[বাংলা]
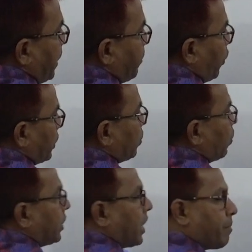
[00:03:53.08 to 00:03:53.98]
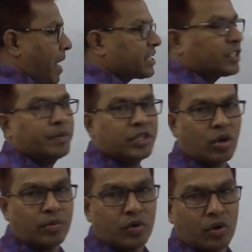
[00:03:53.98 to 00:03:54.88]
বিপরীত কোণটি মাস্ট বি
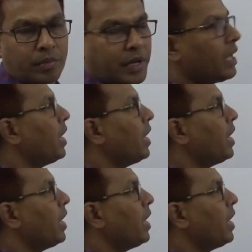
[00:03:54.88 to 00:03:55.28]
সমকোণ হবে